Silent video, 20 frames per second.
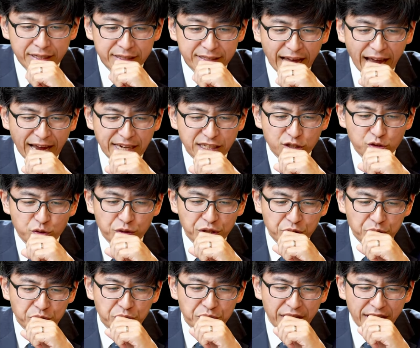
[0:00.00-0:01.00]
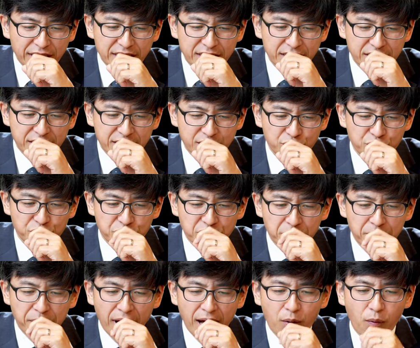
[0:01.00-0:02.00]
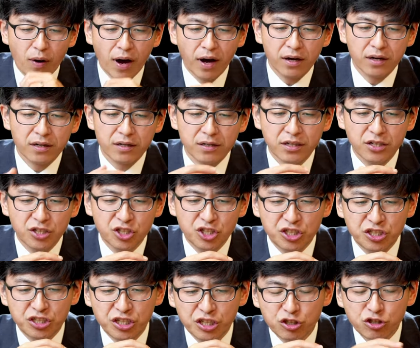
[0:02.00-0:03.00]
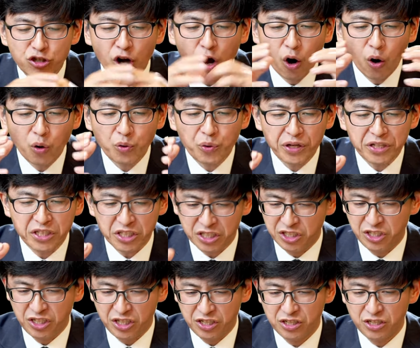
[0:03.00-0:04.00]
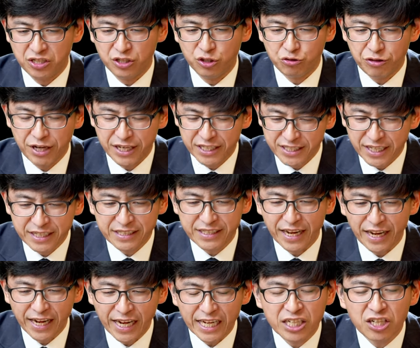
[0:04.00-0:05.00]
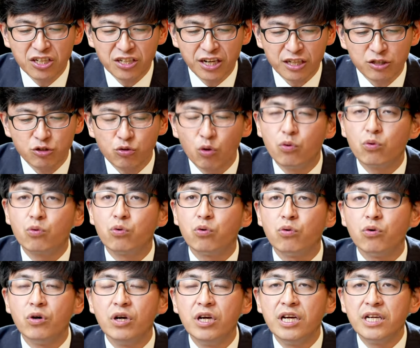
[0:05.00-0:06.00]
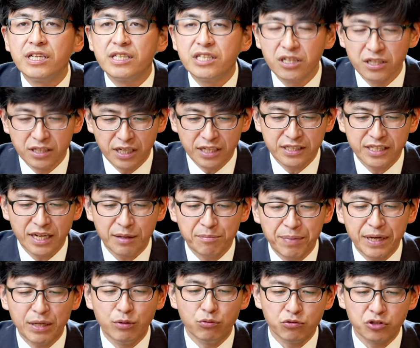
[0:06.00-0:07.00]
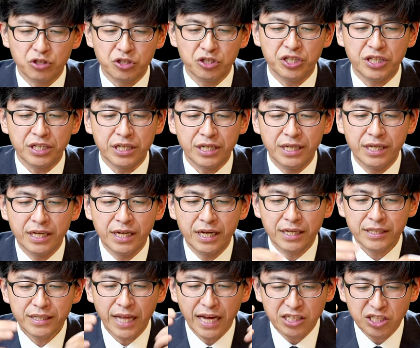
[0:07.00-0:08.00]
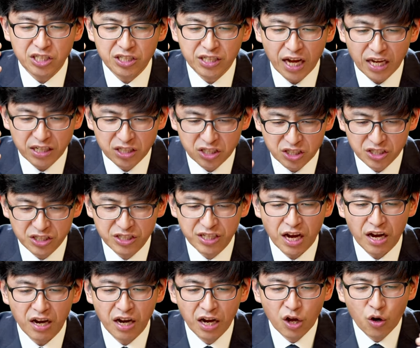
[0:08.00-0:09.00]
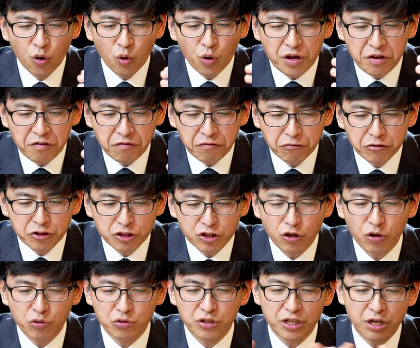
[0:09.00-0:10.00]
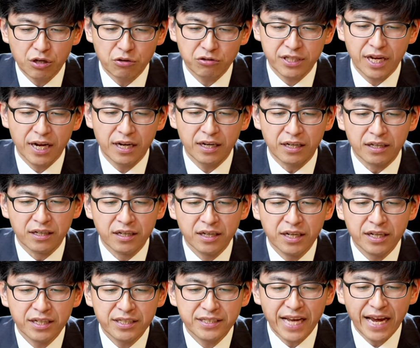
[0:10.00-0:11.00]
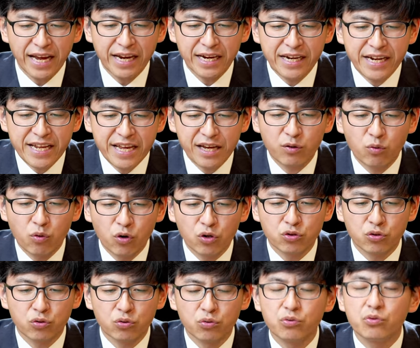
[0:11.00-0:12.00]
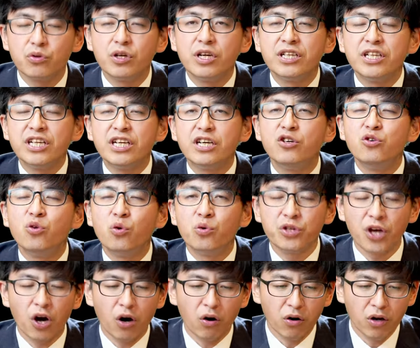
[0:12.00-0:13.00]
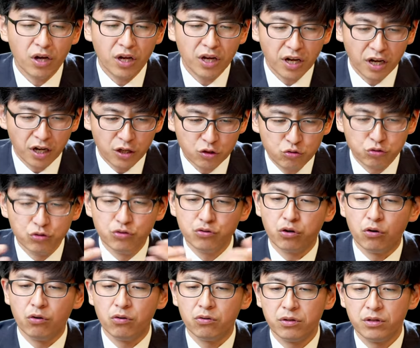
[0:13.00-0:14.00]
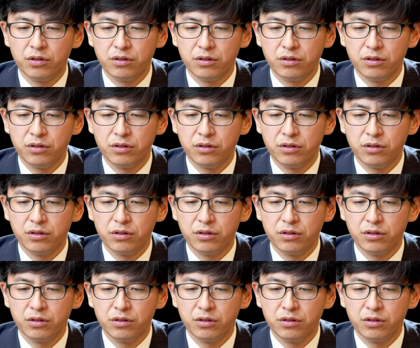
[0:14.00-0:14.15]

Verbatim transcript: 带着对预言的应许的盼望，诗人超越这个城市，虽然现在还仍然痛苦，仍然在被掳之地，但是他思想恢复之后的耶路撒冷，在列国中那个荣耀和尊崇，